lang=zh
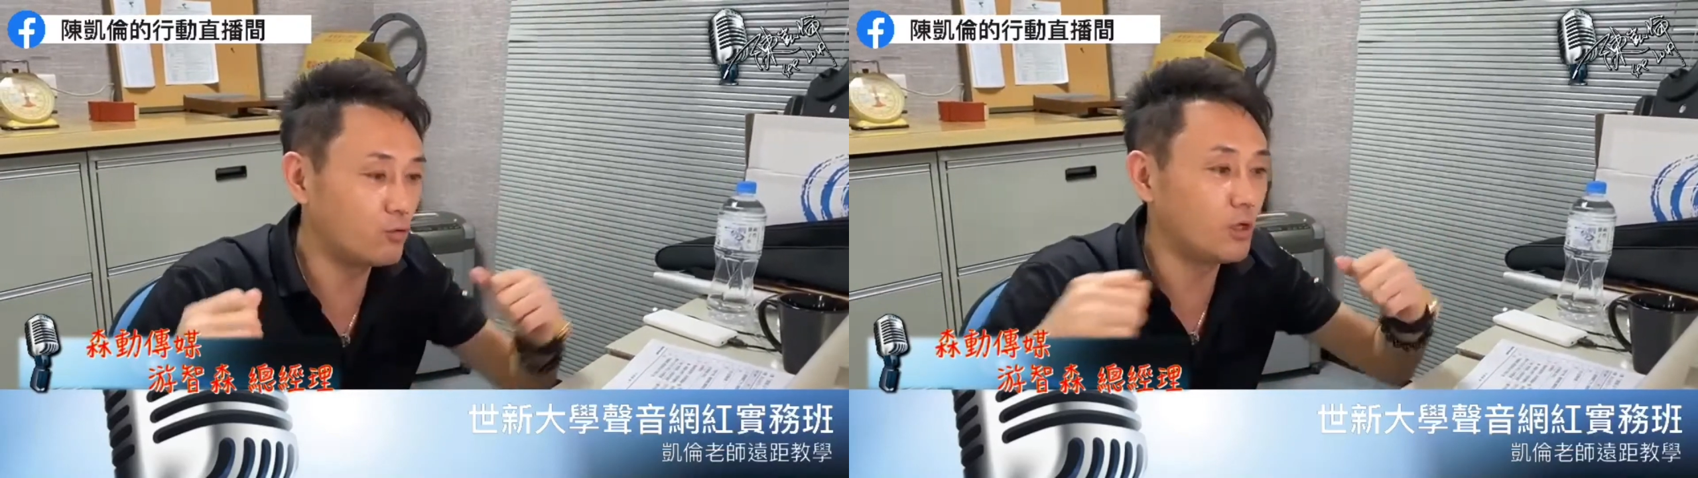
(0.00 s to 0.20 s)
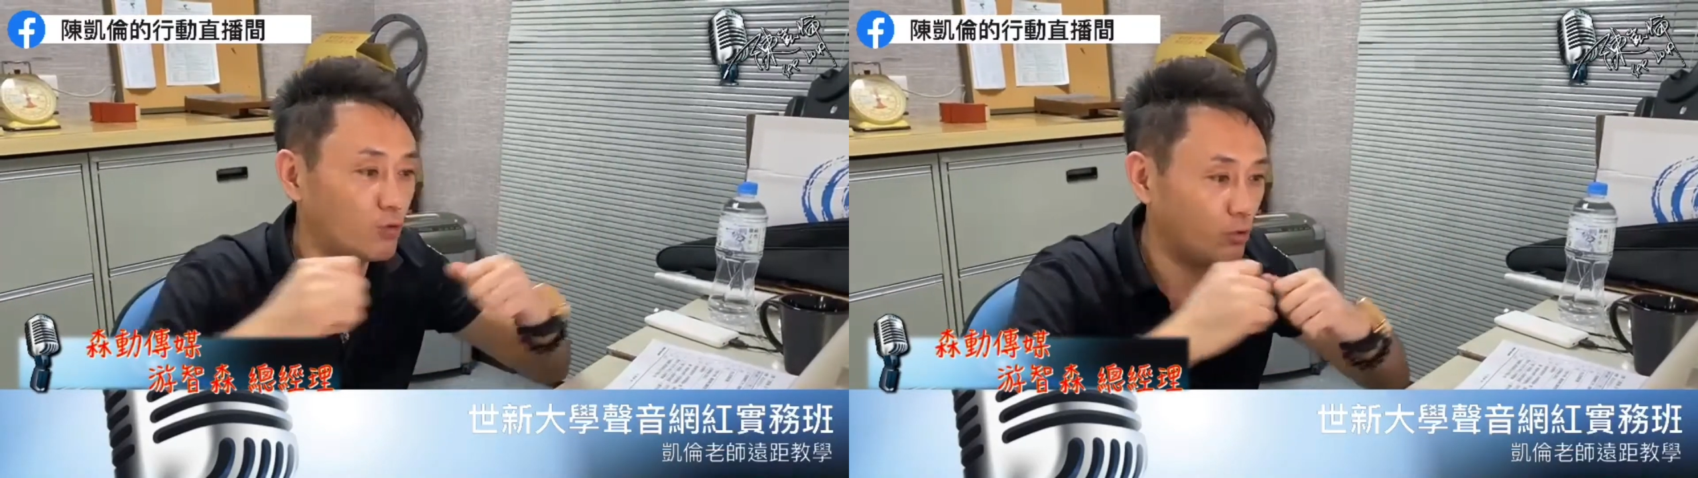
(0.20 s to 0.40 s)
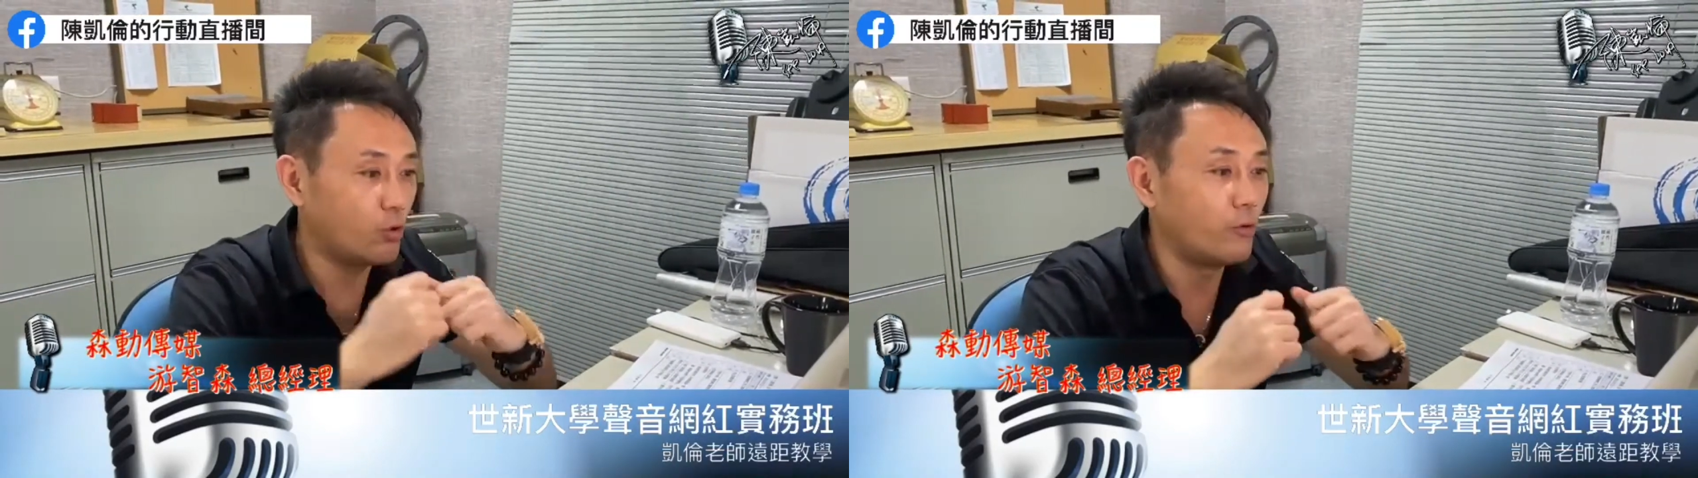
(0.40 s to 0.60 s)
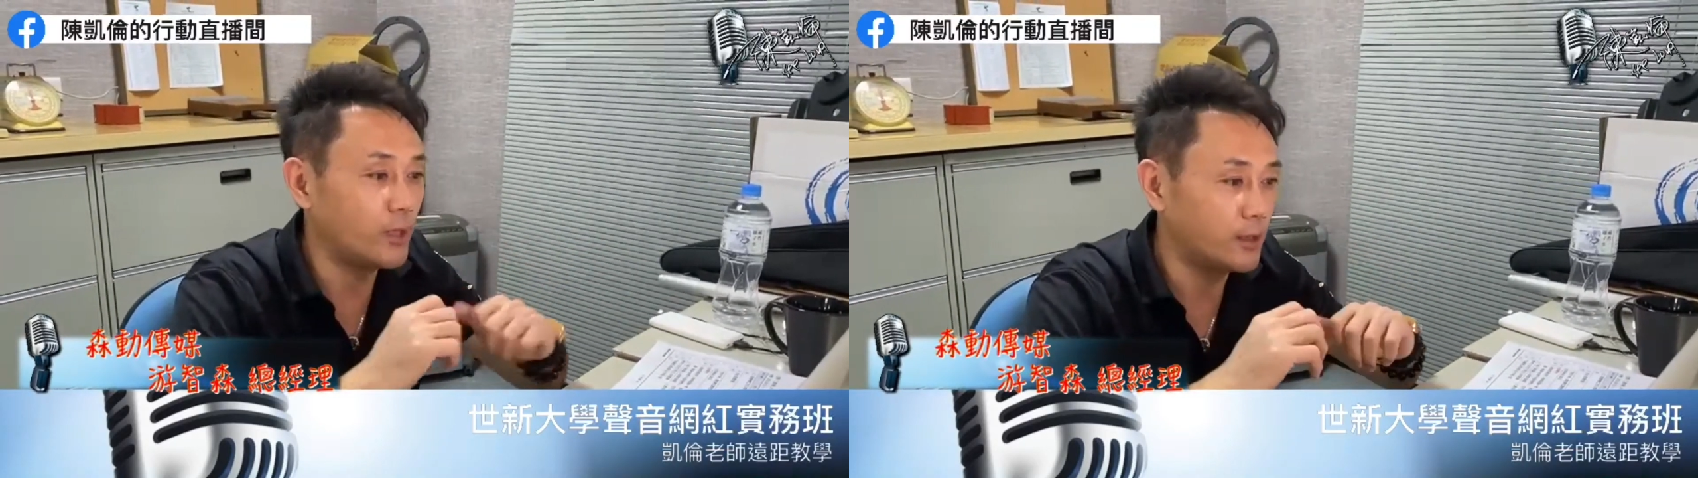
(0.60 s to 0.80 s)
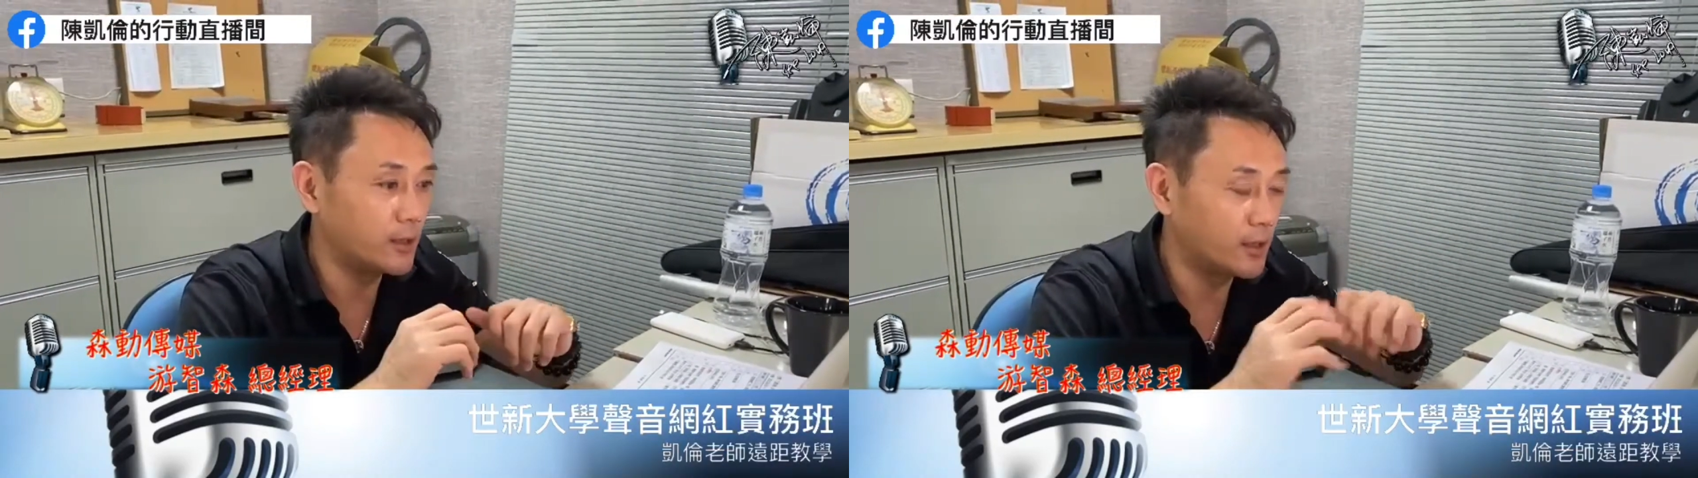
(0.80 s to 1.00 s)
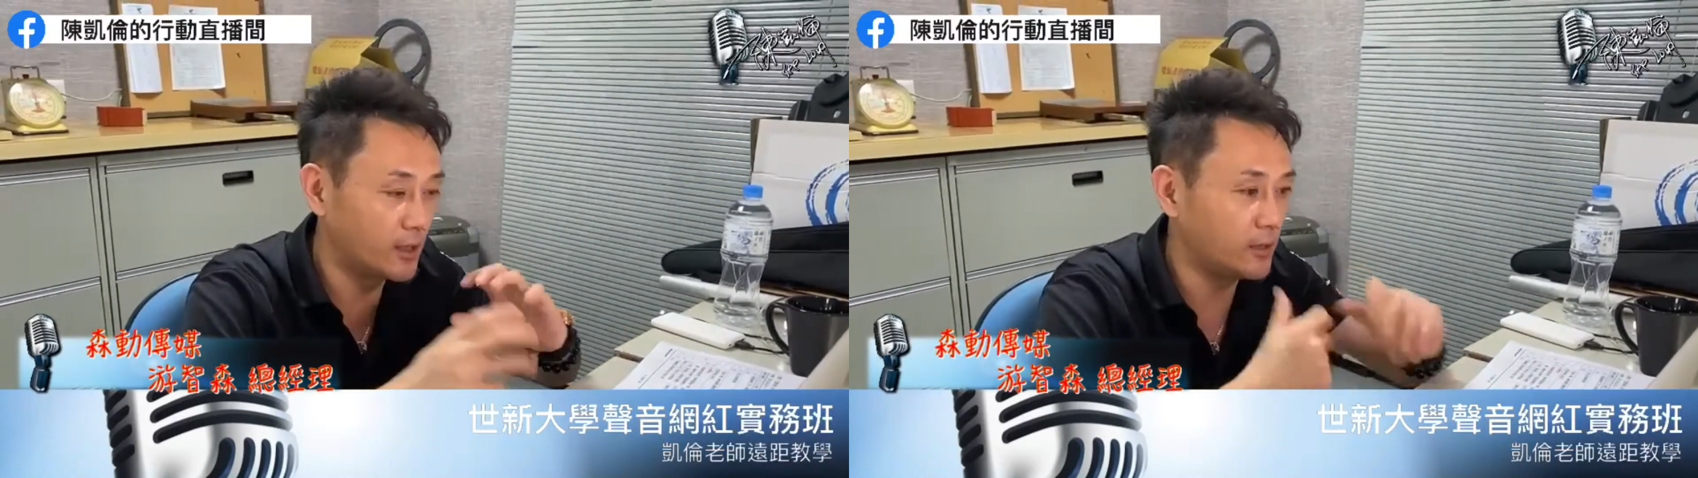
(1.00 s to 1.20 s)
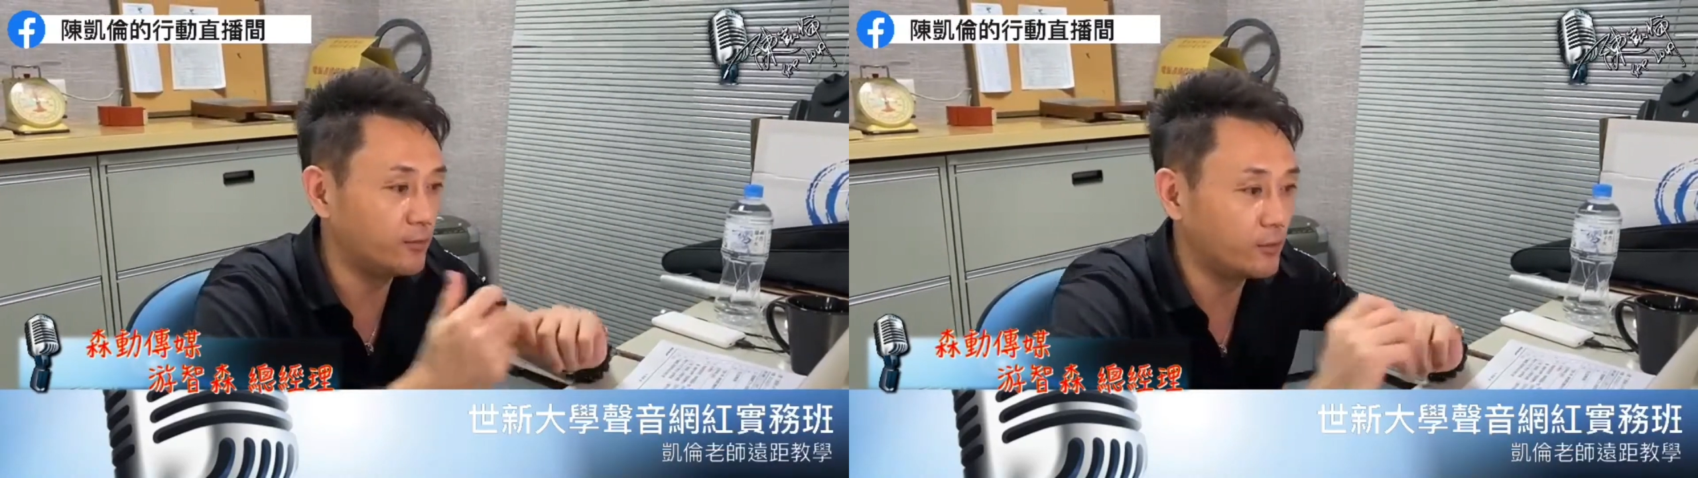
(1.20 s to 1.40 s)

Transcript: 需要去融合跟